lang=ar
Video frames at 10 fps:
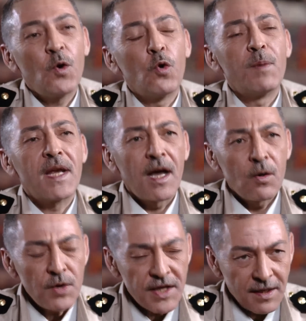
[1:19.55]

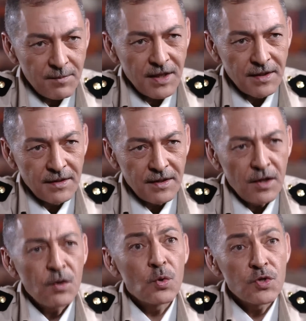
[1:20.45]
وبلغوني كمان
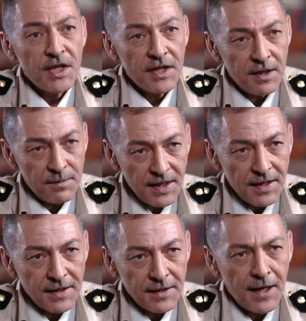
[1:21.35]
انه شكري بيه
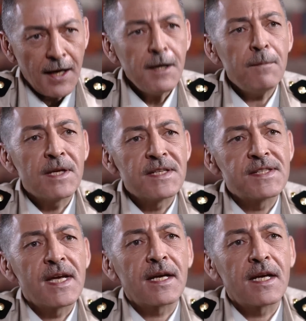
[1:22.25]
رح يعمل
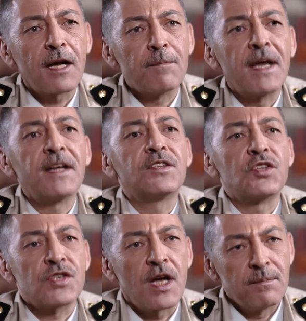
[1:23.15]
زياره لكباريه
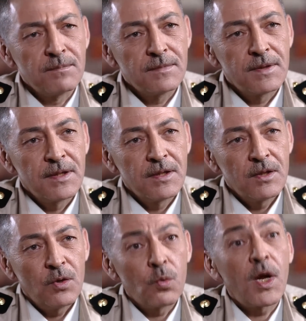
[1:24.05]
الشام
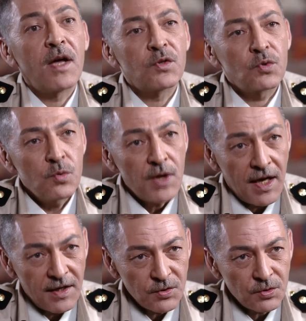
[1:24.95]
ورح تكون
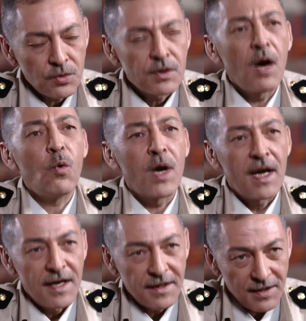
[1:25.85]
حارتكم اول
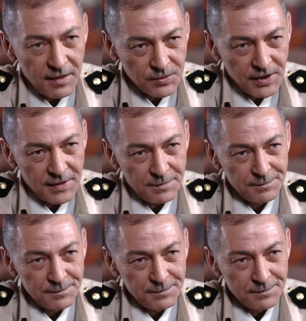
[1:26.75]
حاره يا ابو طالب